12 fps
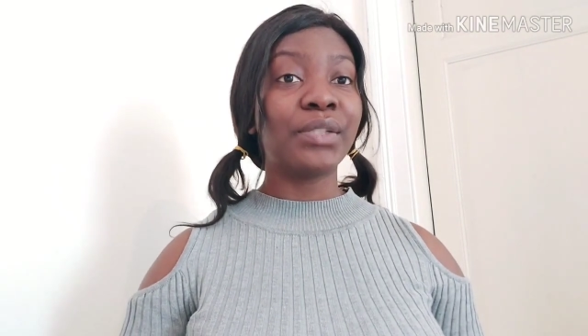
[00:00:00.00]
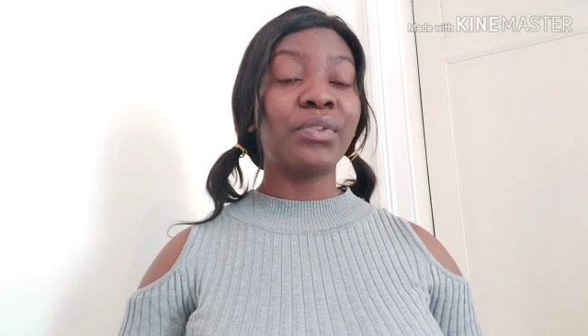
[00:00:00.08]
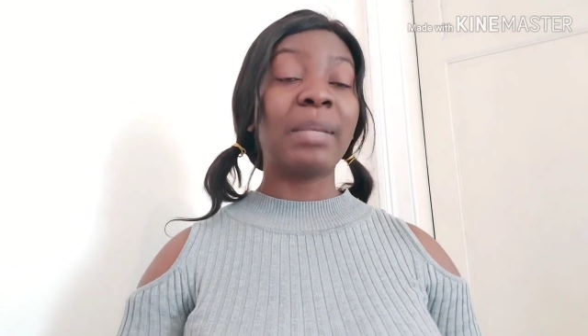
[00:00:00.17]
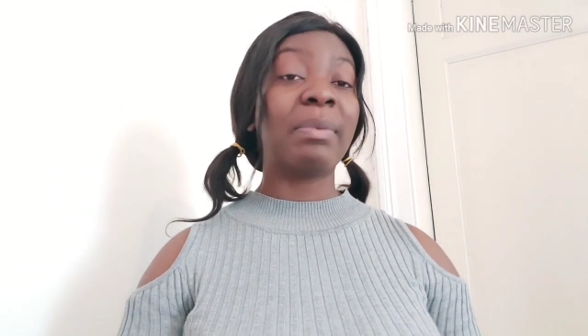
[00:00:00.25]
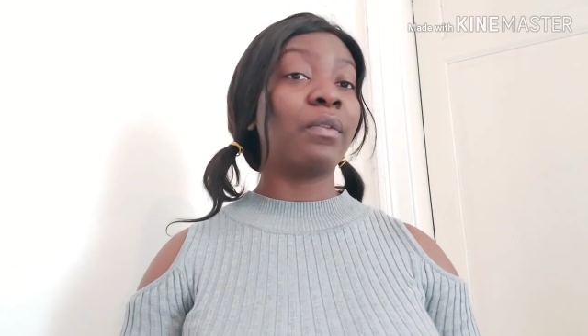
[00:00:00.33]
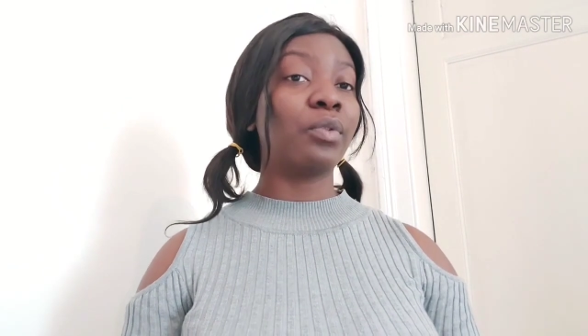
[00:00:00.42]
Si
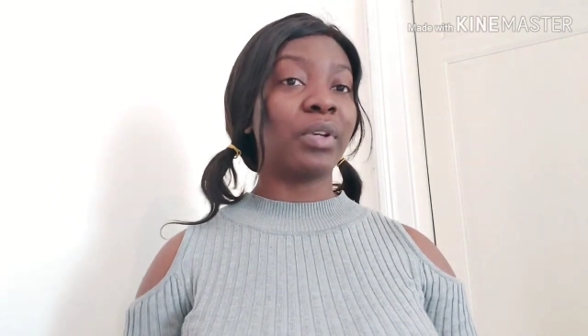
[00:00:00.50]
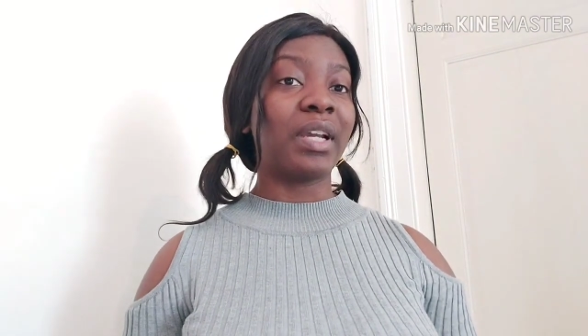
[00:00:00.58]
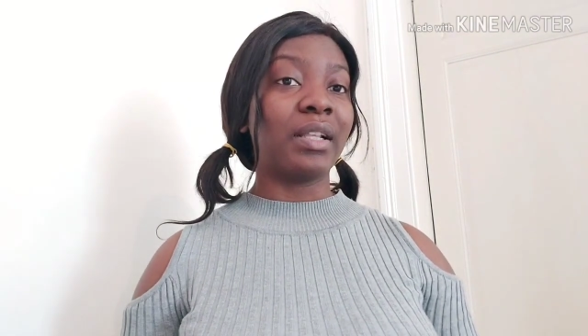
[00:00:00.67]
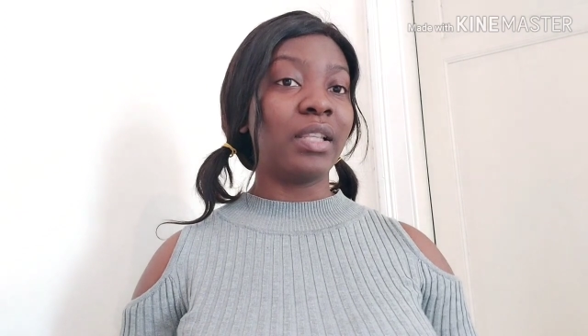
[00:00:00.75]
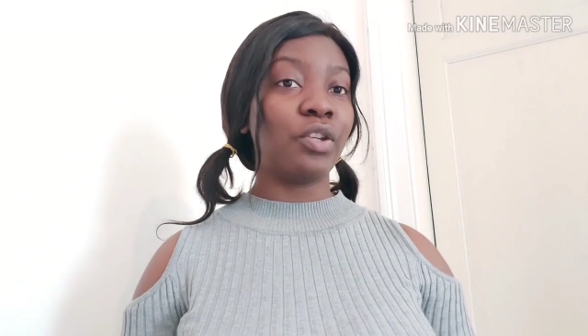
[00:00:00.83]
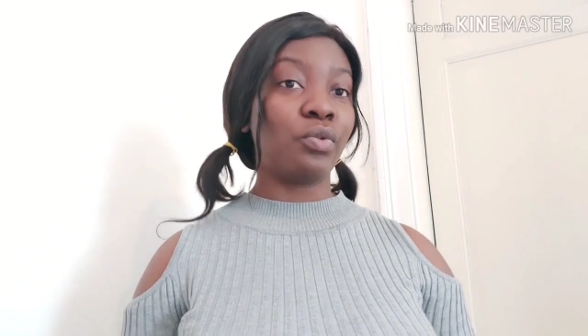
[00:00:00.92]
ce n'est pas votre
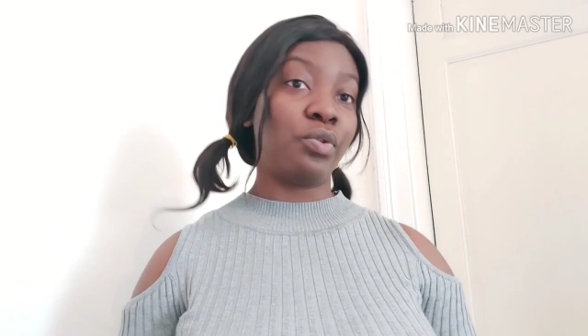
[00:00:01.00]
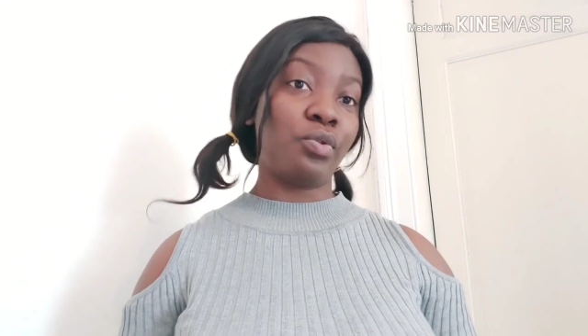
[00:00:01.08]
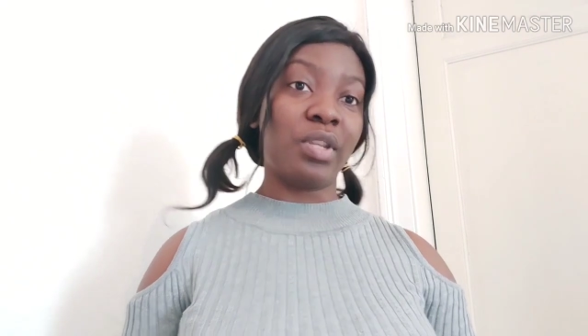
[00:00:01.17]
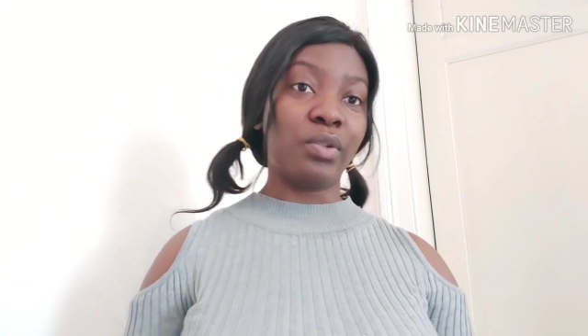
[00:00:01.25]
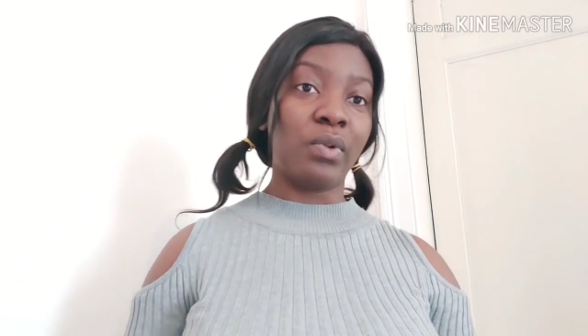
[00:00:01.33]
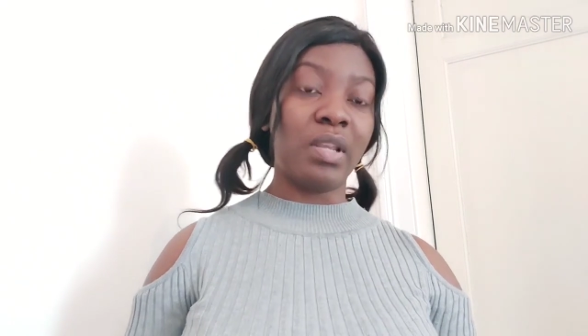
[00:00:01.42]
carnet jaune, je
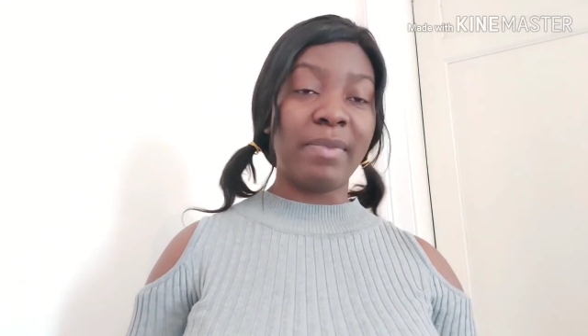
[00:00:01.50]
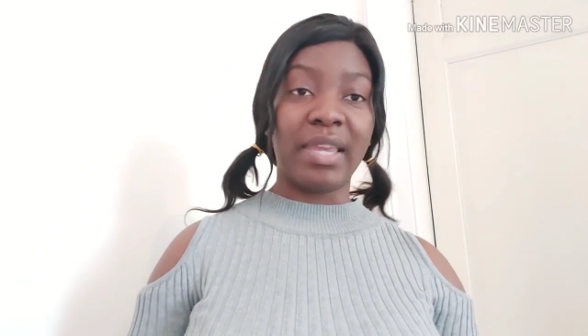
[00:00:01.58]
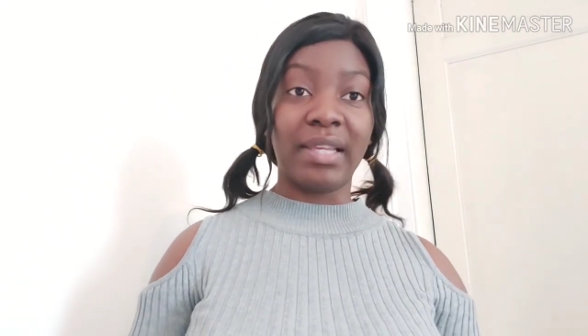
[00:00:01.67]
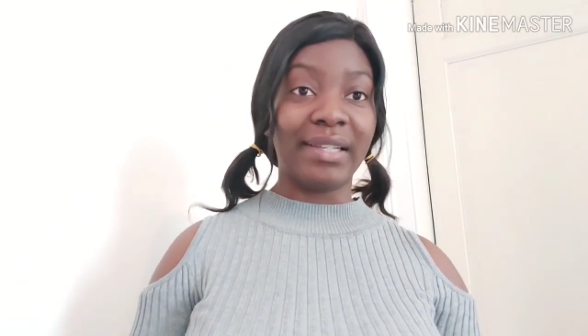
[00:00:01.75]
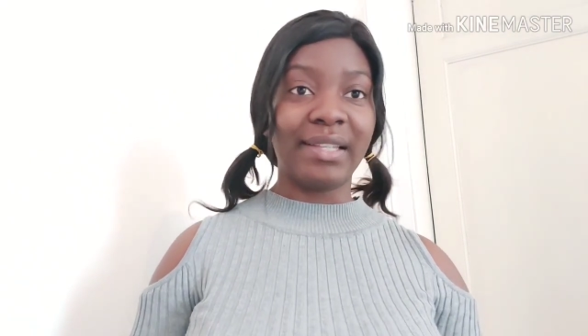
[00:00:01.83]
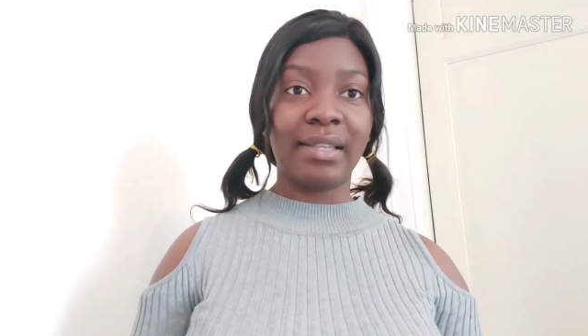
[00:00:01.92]
suis désolée,
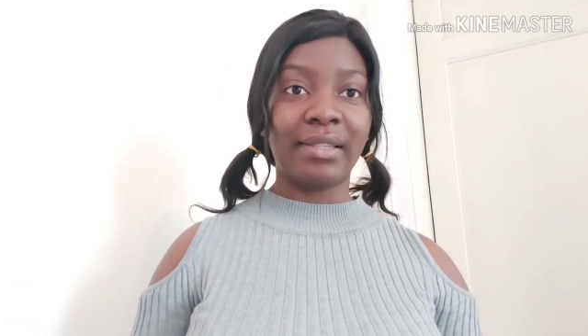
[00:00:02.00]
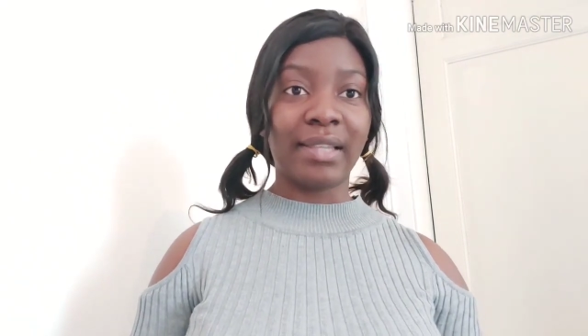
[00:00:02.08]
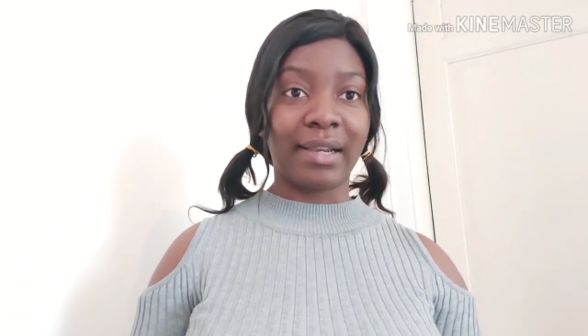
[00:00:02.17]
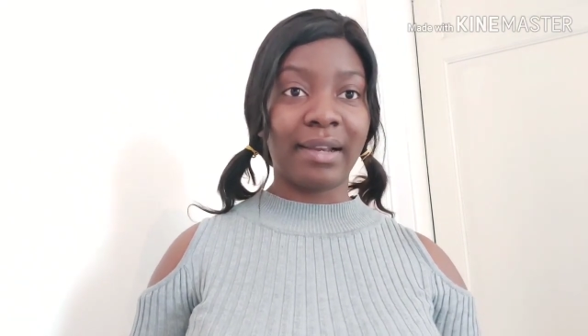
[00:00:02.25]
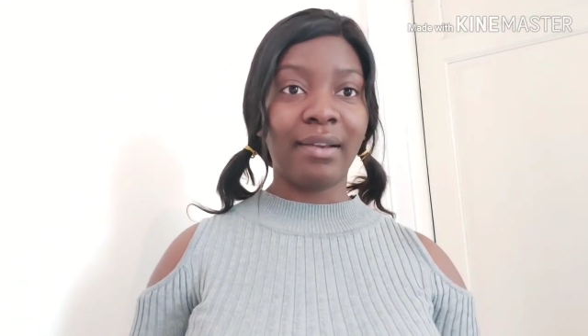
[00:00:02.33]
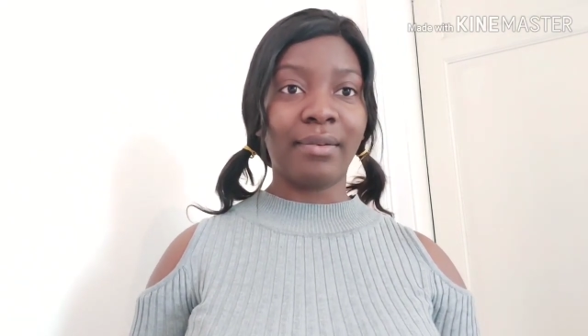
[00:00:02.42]
mais
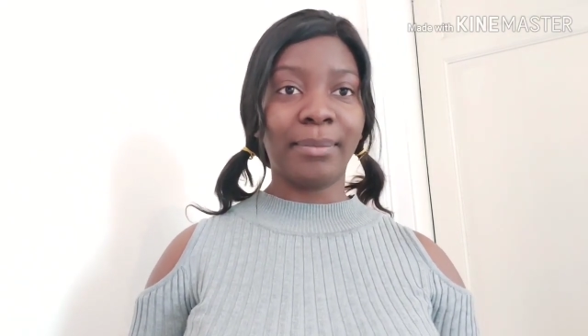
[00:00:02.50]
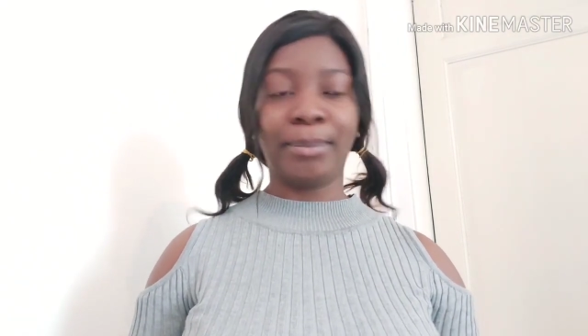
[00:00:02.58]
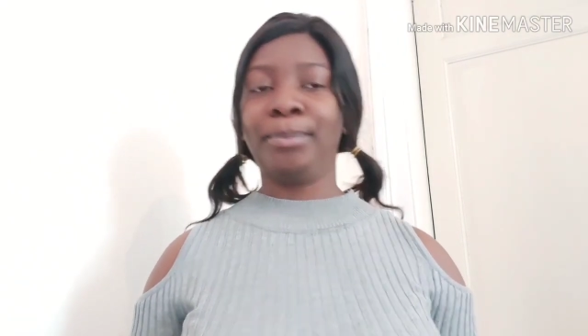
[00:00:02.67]
ça craint.